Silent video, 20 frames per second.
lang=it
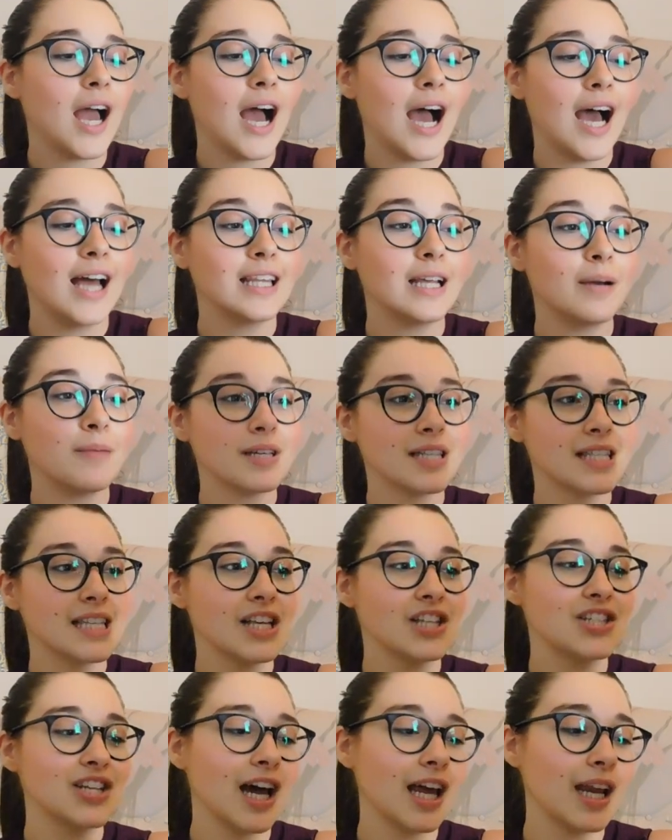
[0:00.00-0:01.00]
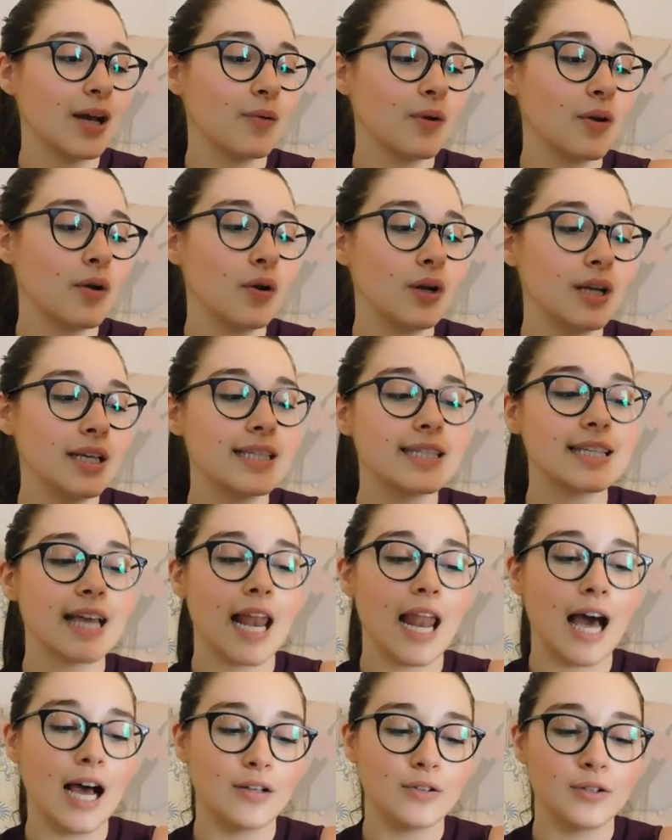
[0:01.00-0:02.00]
Andiamo a assaggiare quello lì
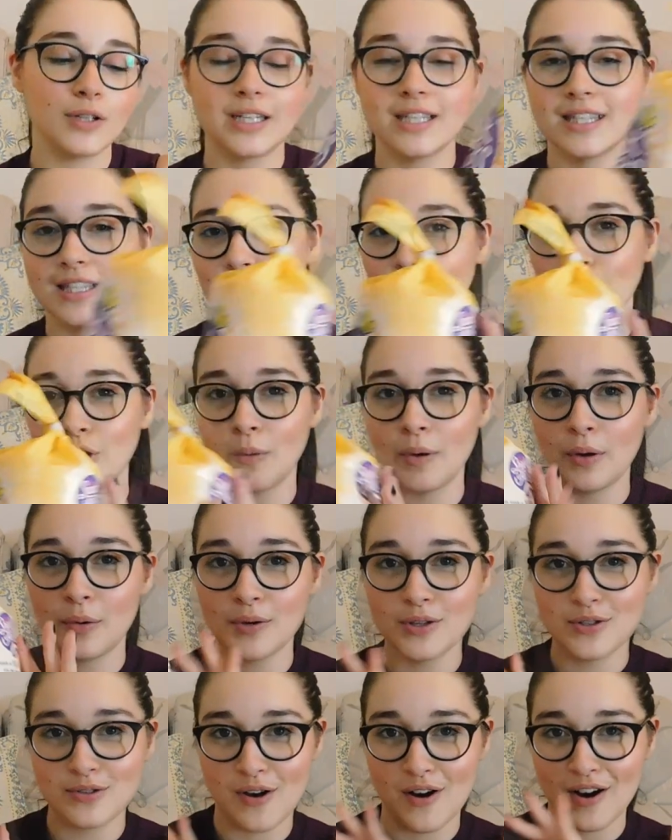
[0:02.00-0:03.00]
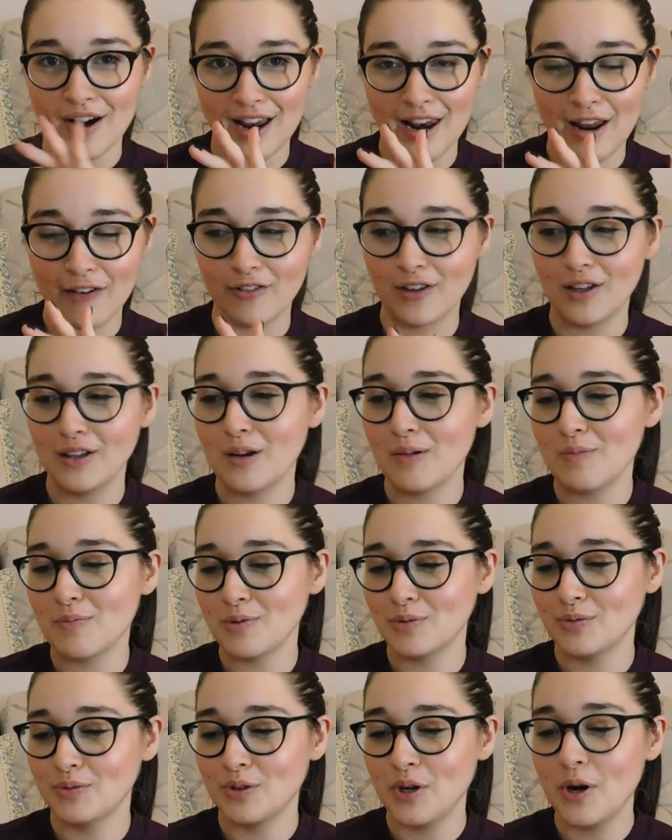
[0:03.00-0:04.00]
salato, che secondo me questo è anche la fine del
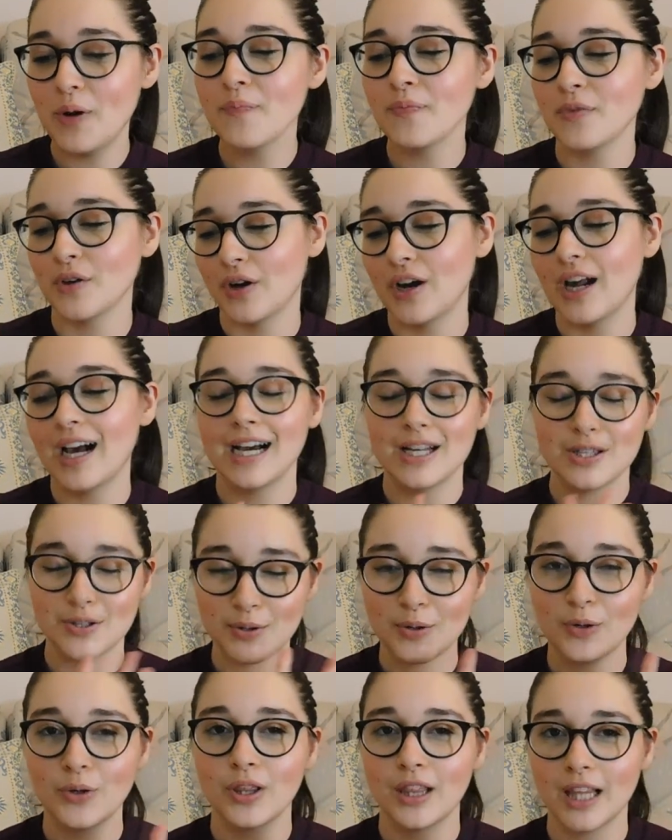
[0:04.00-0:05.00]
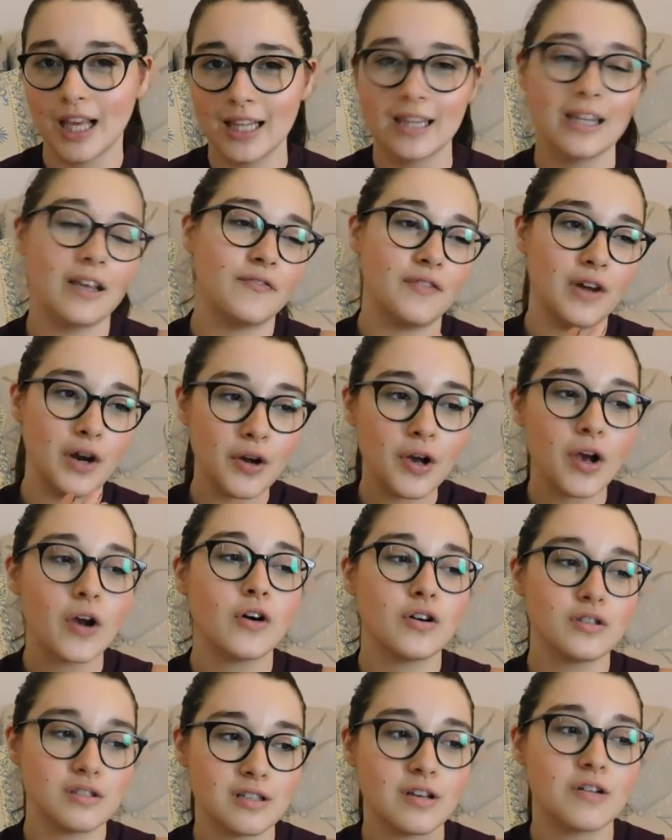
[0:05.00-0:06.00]
mondo. No, raga, sono contenta. È vero che
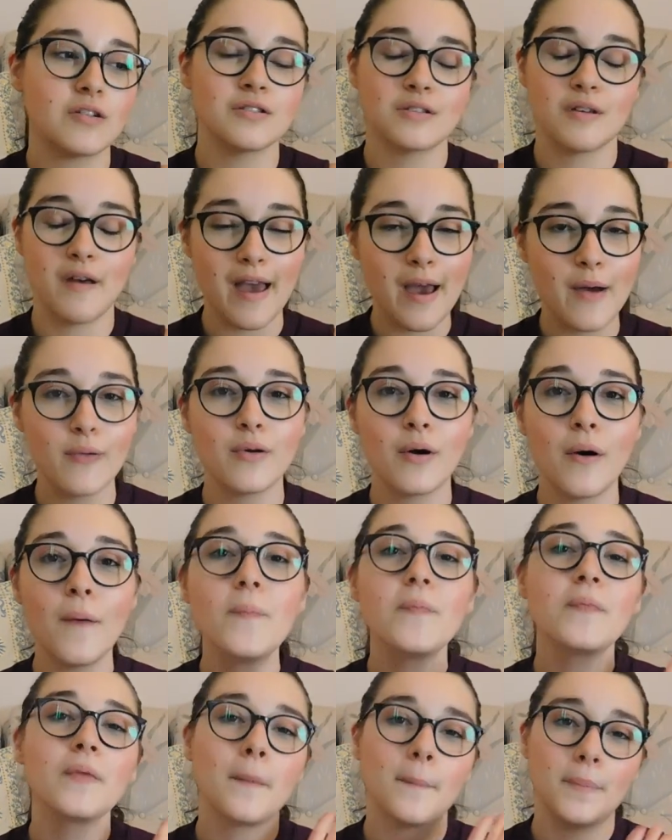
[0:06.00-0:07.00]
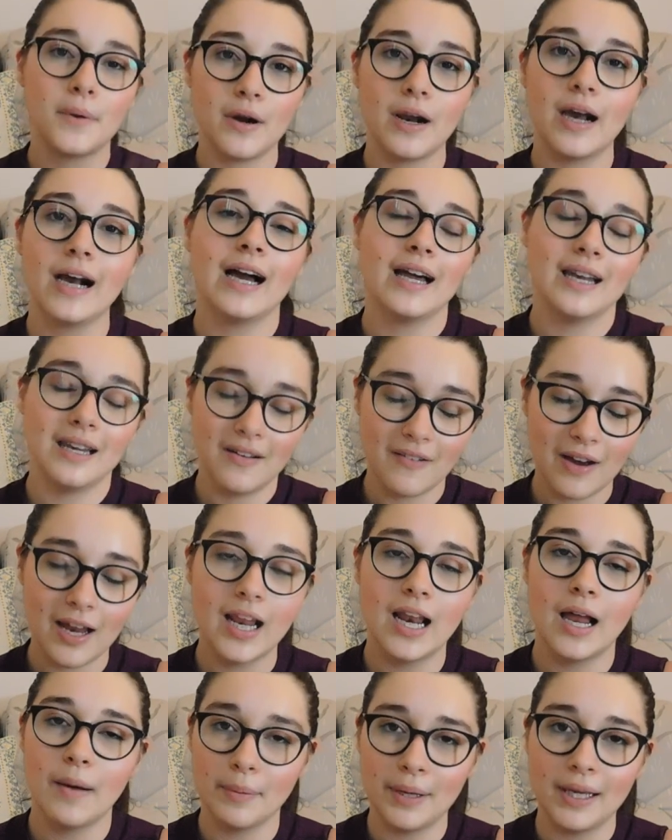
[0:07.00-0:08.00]
costano 6 euro, però raga, ne
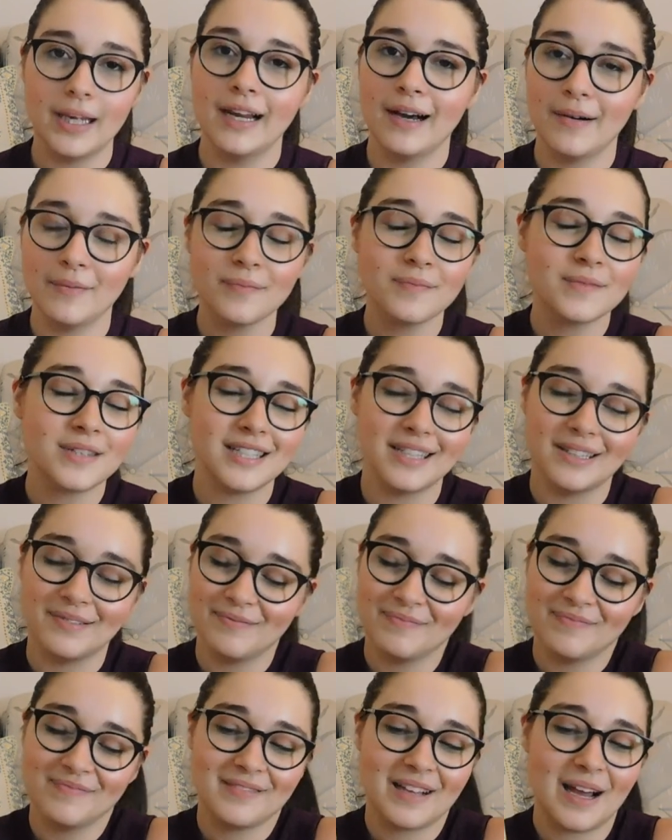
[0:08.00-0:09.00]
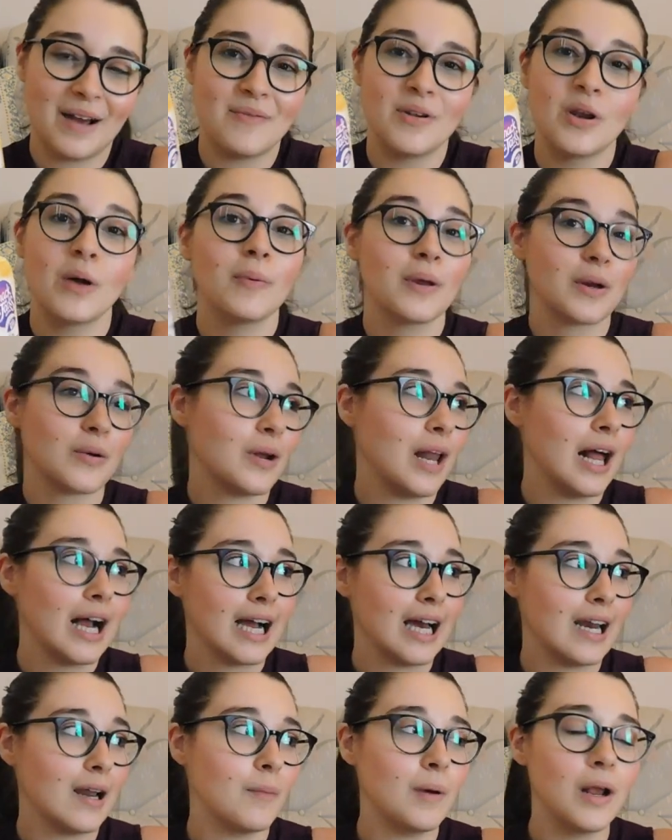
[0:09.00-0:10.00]
vale la pena. Sì, almeno per quella
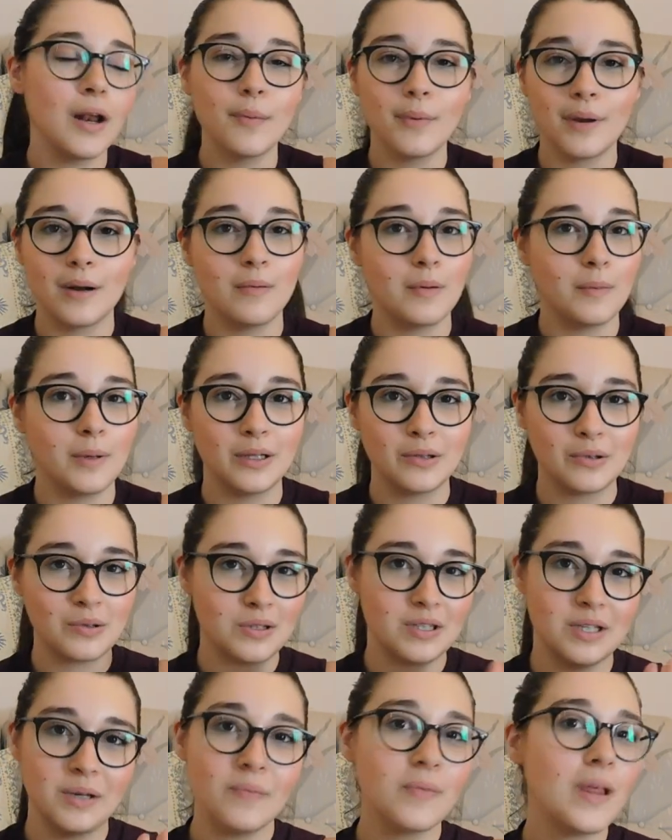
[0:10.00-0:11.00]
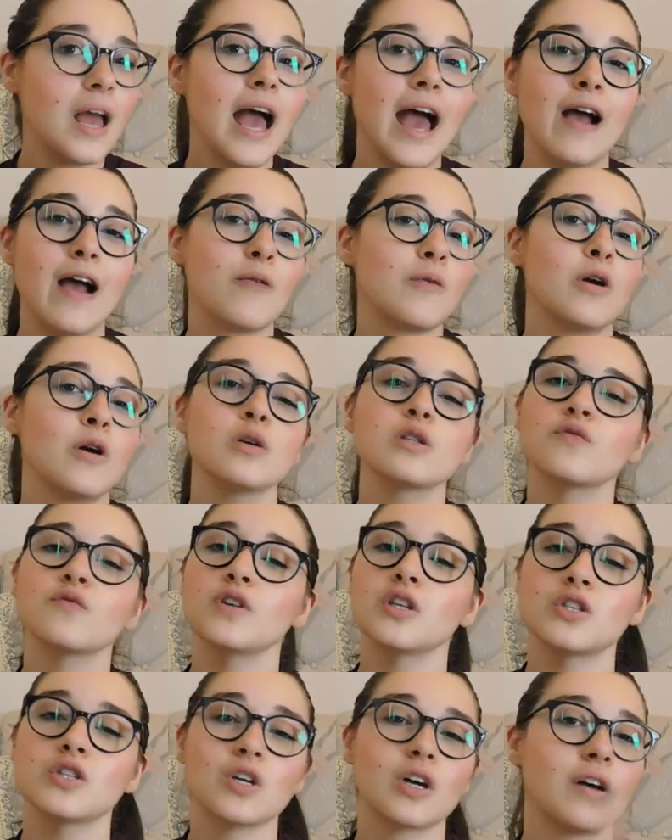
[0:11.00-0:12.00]
caramella per il momento sì è quello
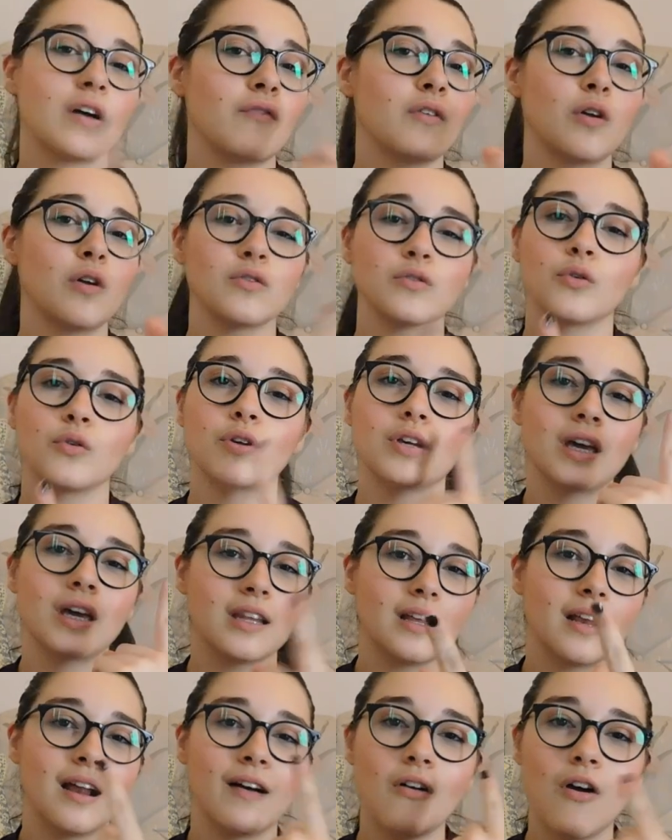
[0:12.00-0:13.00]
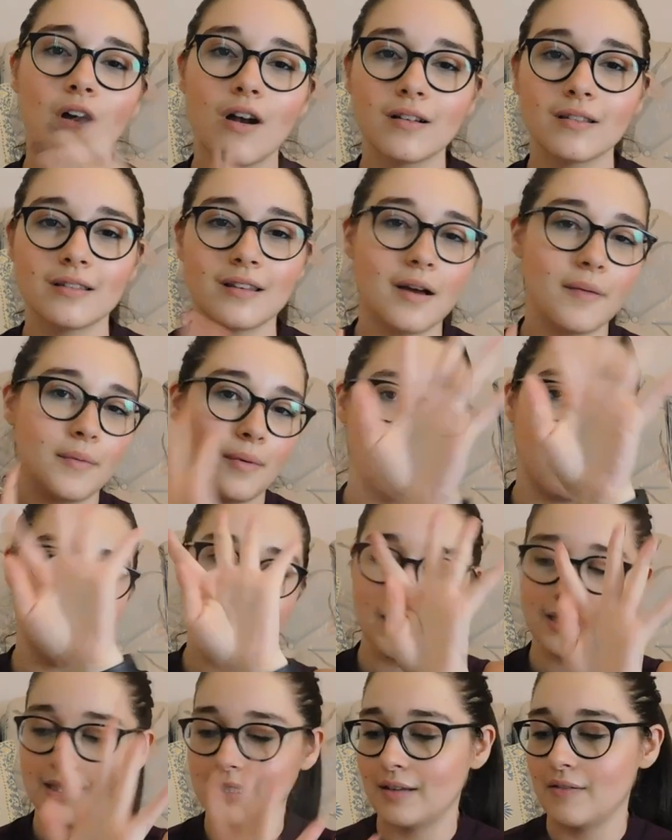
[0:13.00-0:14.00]
sfizio che ve lo togliete una volta poi oh,
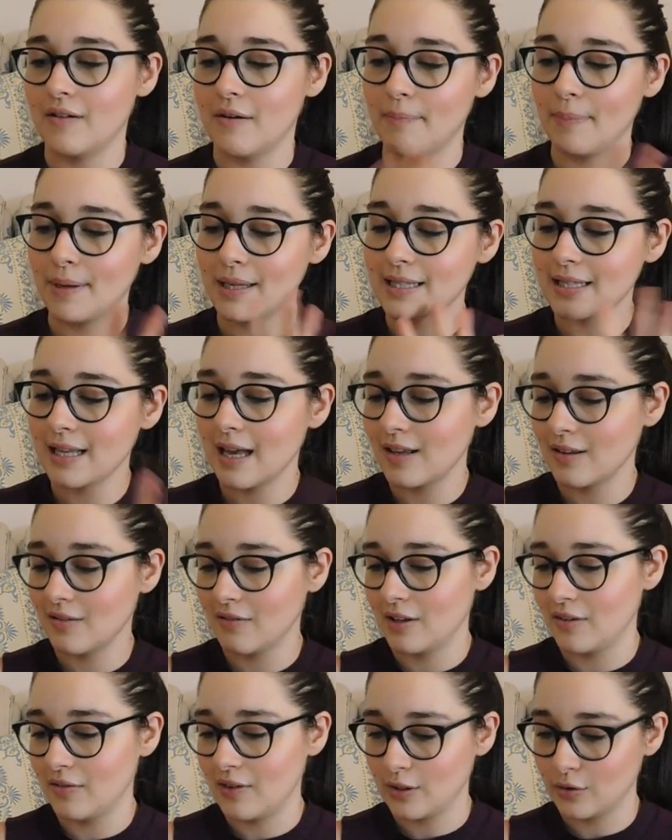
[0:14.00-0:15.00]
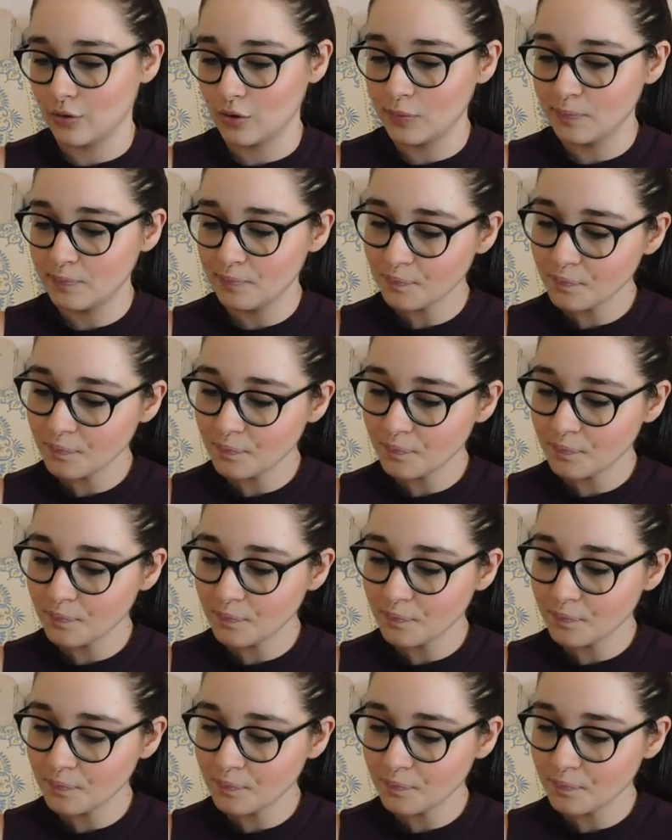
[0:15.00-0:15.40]
basta, vi è passato, avete fatto